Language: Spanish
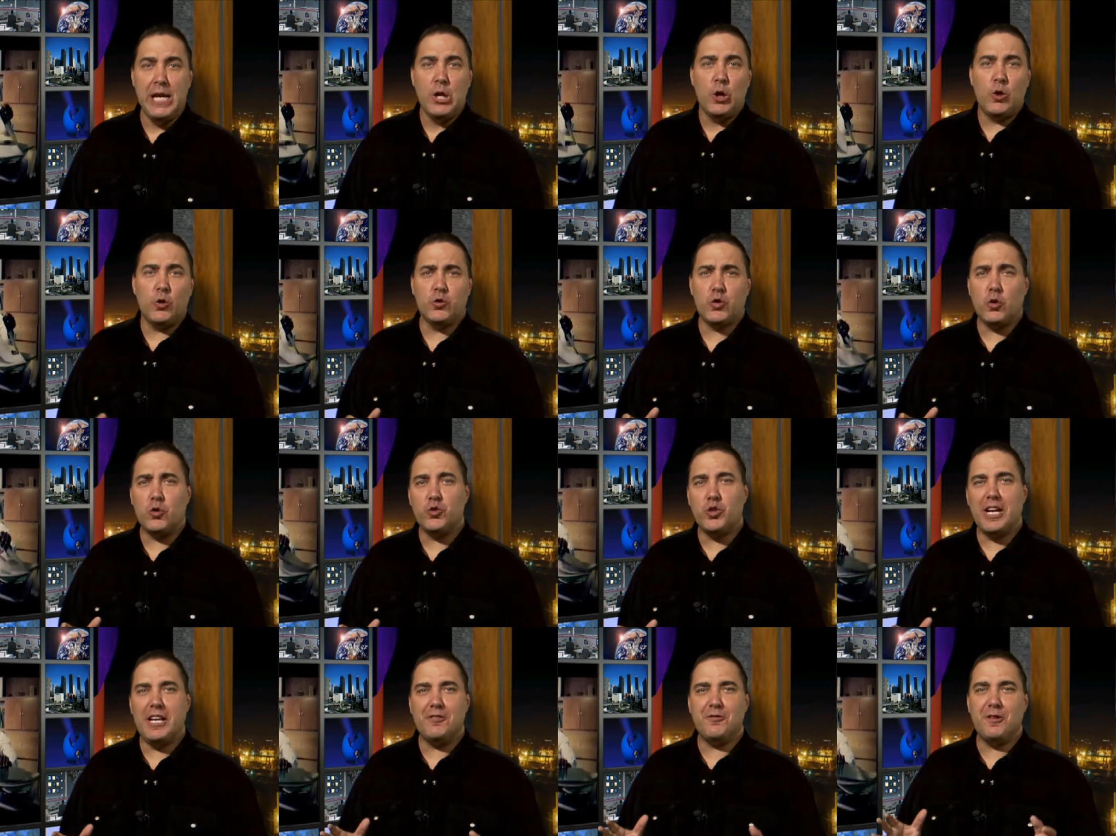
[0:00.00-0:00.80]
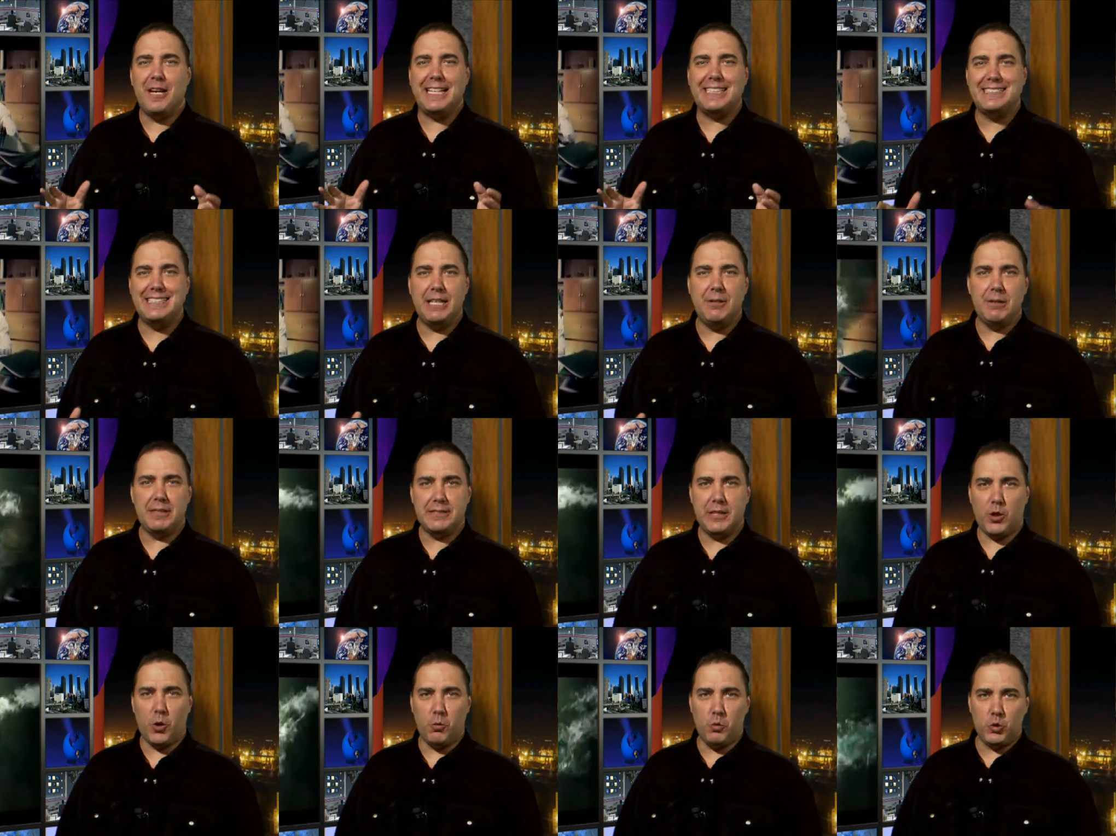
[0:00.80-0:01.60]
con soluciones
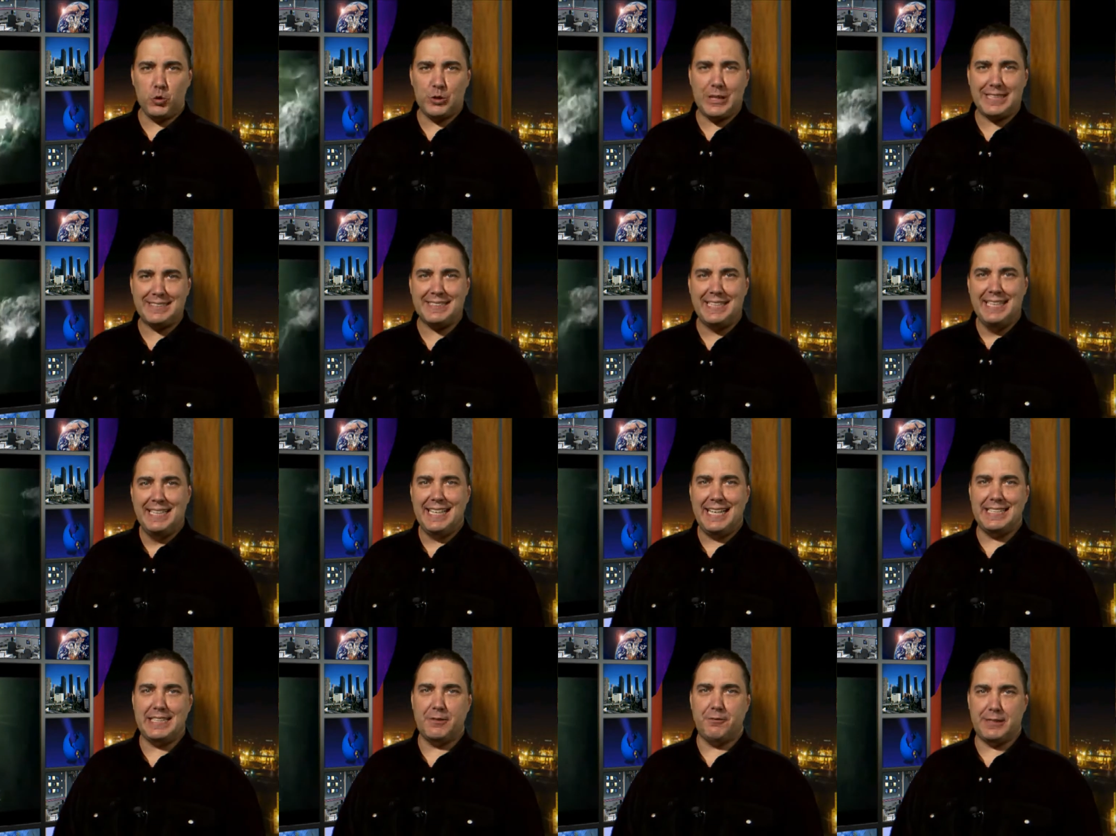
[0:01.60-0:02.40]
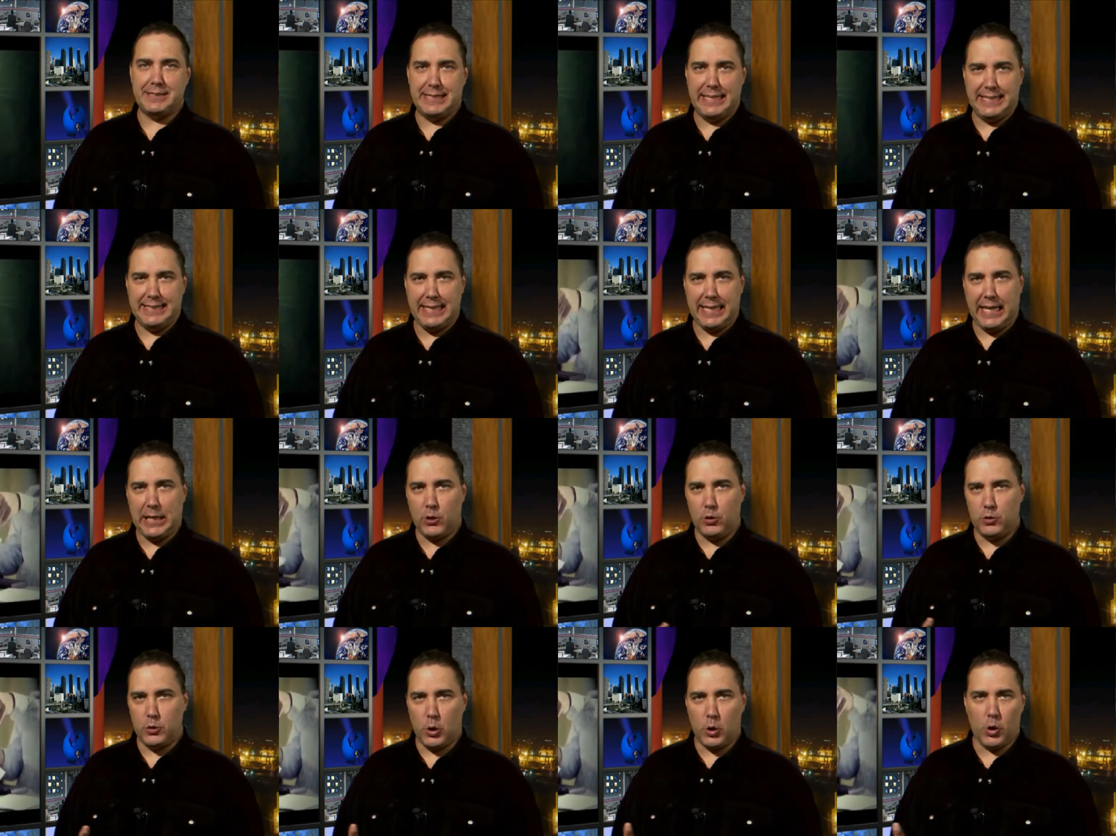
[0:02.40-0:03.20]
flexibles y robustas que te facilitan el
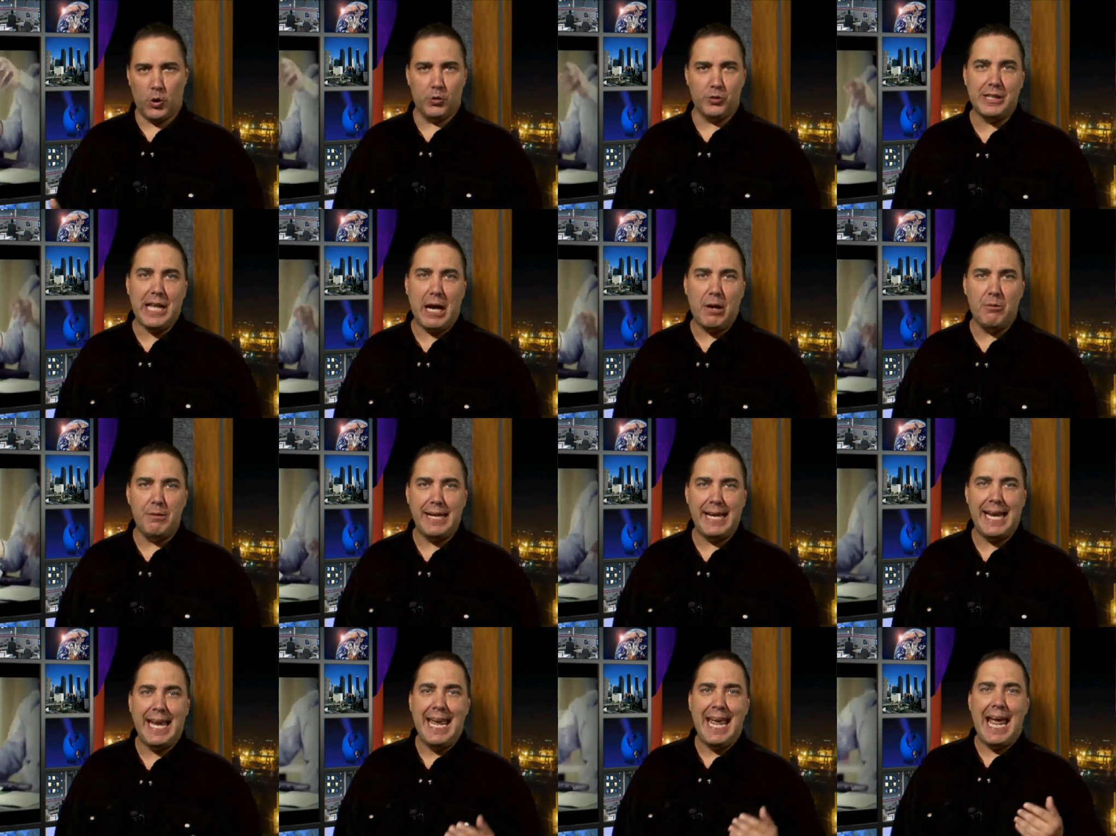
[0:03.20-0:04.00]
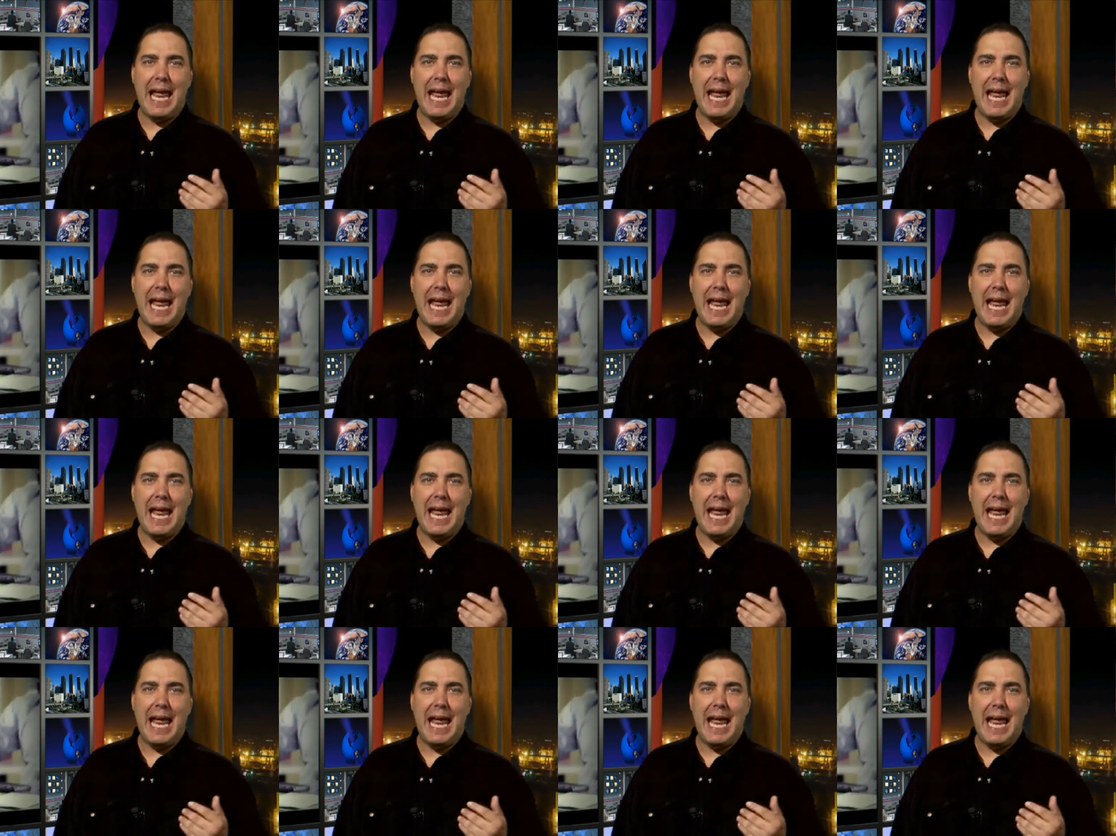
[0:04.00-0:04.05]
control contable,